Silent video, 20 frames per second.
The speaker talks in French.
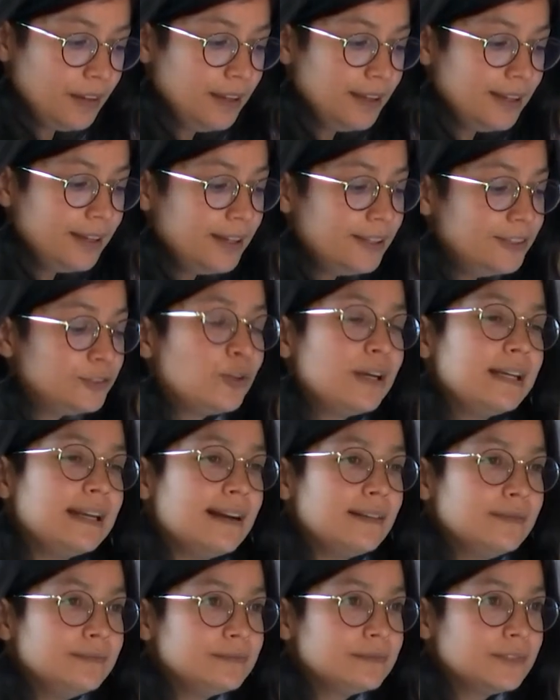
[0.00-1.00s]
Voilà
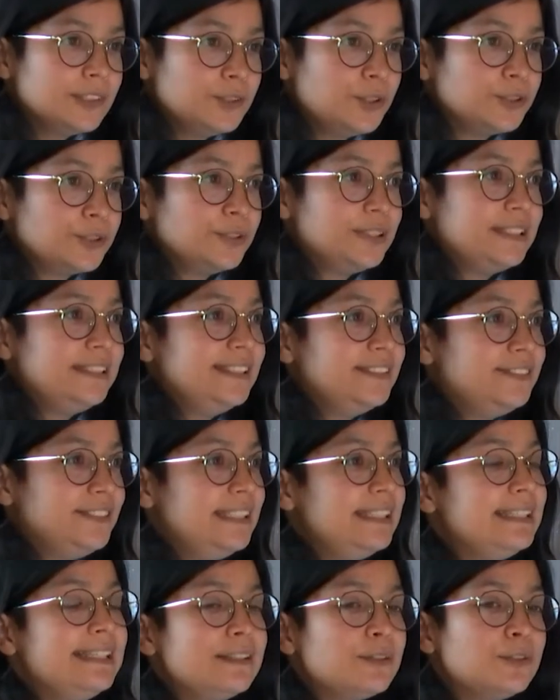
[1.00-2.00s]
ce que signifie
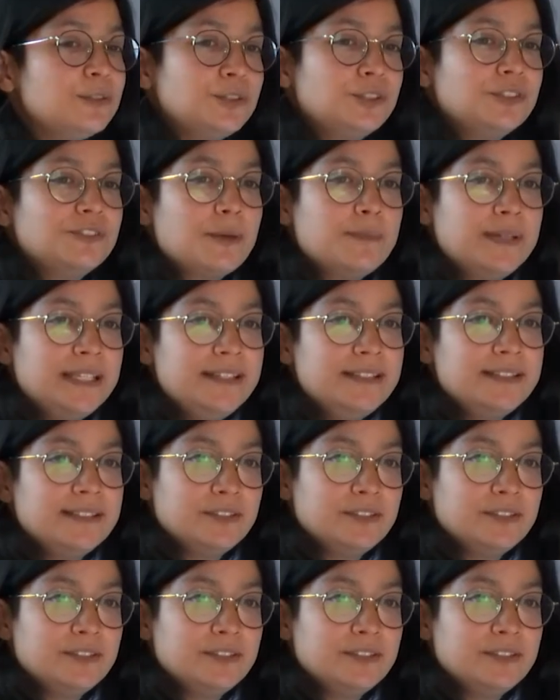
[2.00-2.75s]
l'irrecevabilité du